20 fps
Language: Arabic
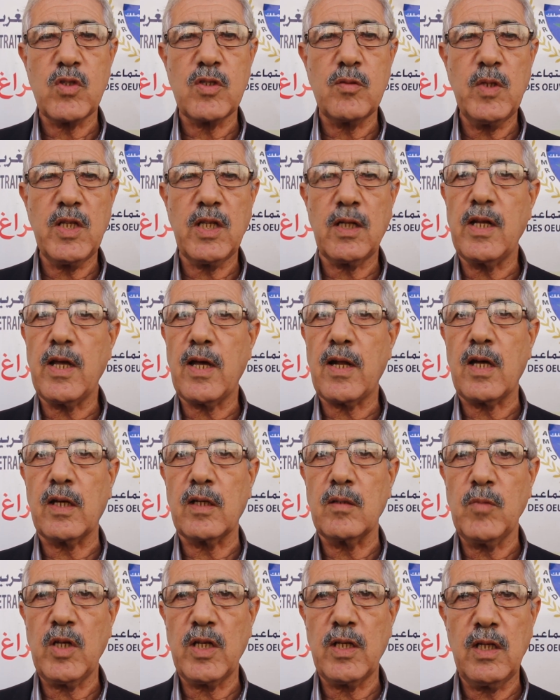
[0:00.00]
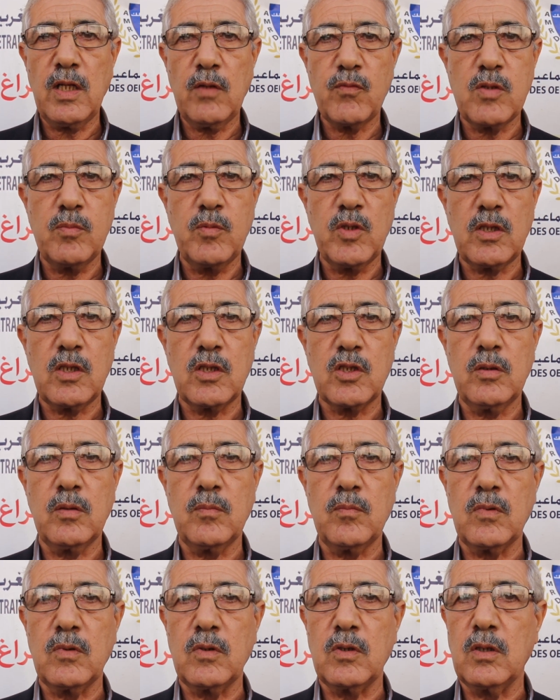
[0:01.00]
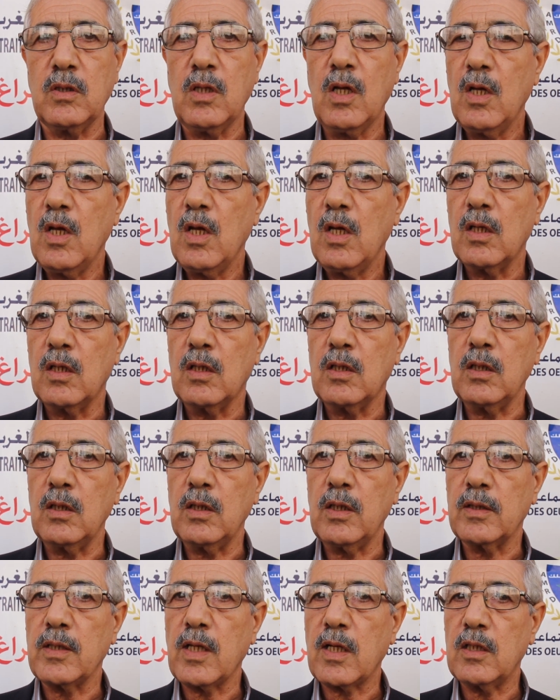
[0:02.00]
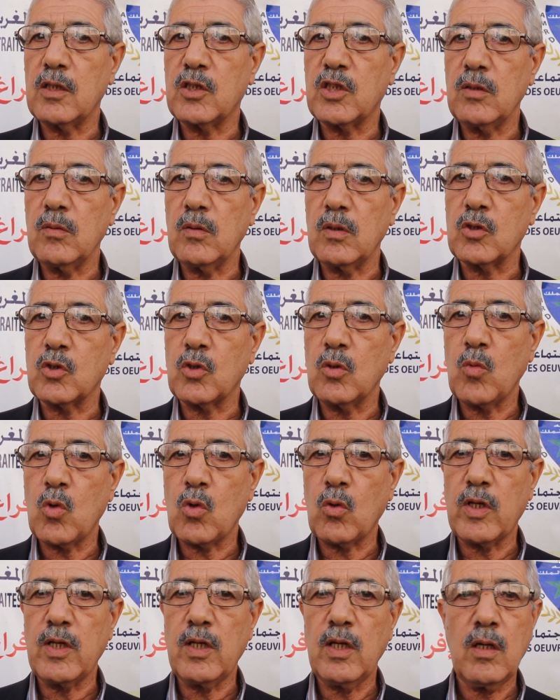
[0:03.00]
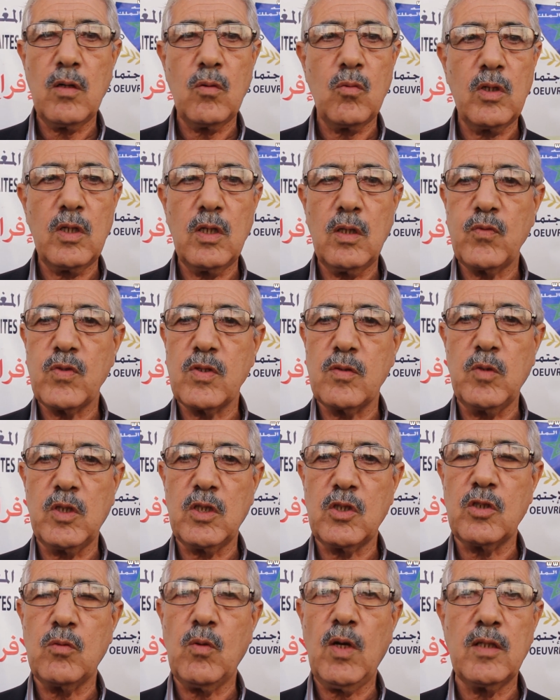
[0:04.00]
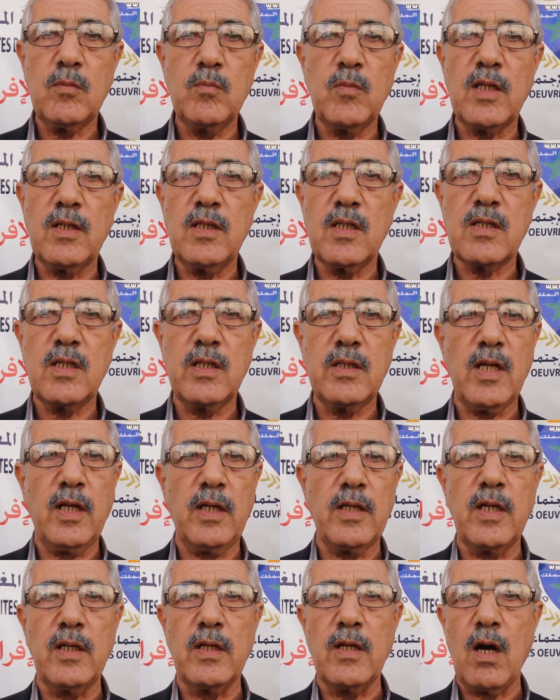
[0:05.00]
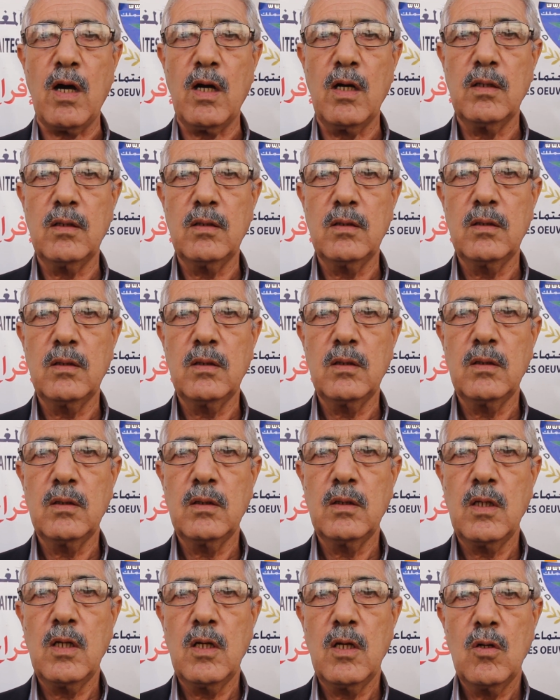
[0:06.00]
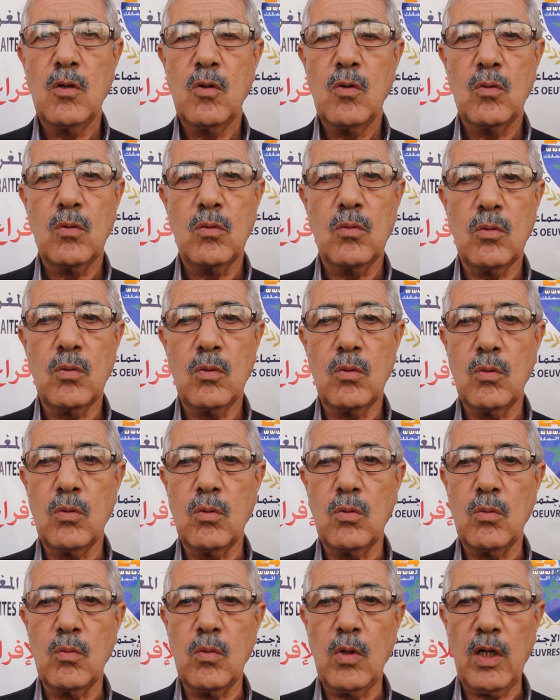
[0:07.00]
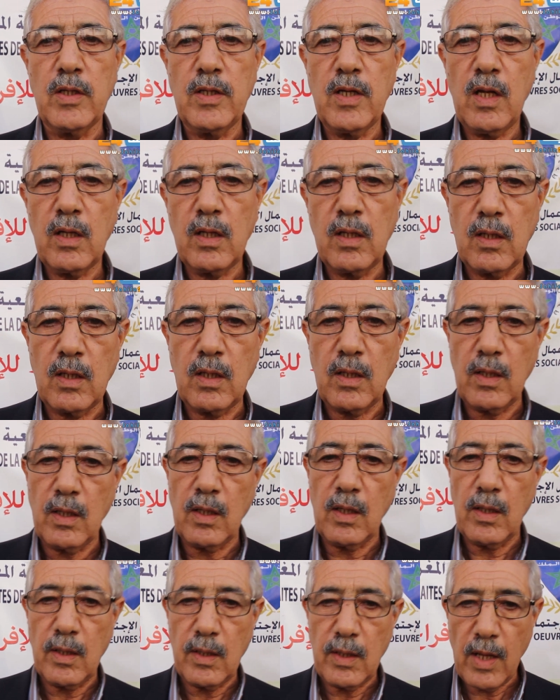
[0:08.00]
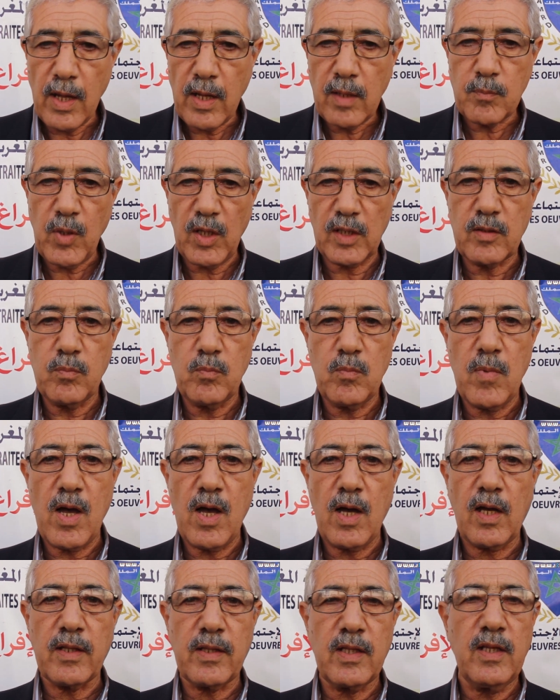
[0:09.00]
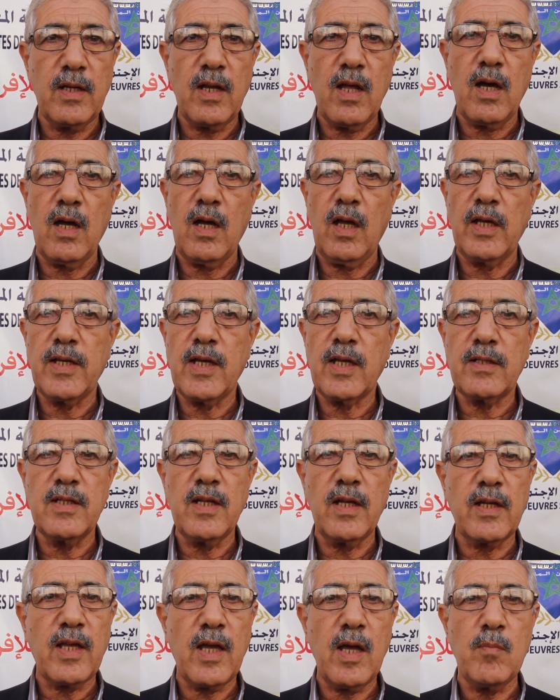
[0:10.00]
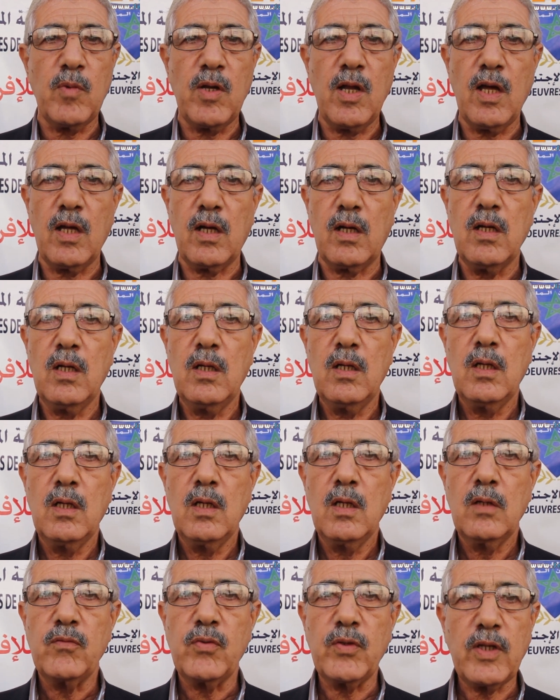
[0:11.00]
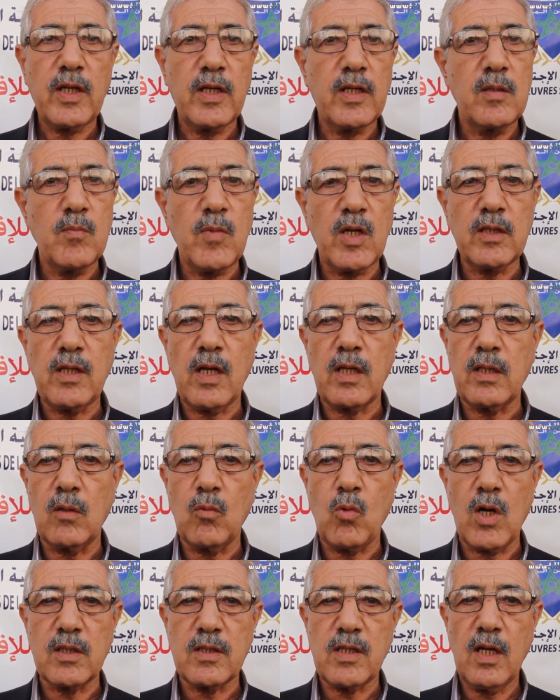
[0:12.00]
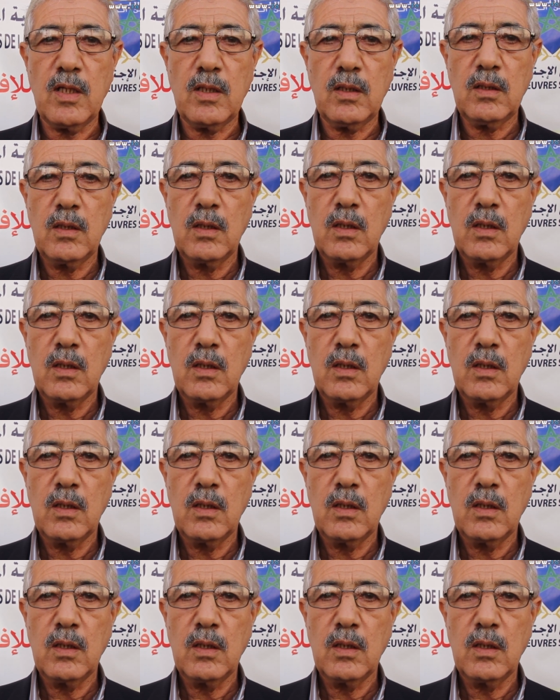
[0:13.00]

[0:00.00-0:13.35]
في سميه ليراك ما هي لا في سميه الجم... الاداره الجمركيه ولا في سميه شي واحد من هاد الناس اللي داعيين وحنا الان بعد ما قضينا حياتنا كامله في خدمه هذا الوطن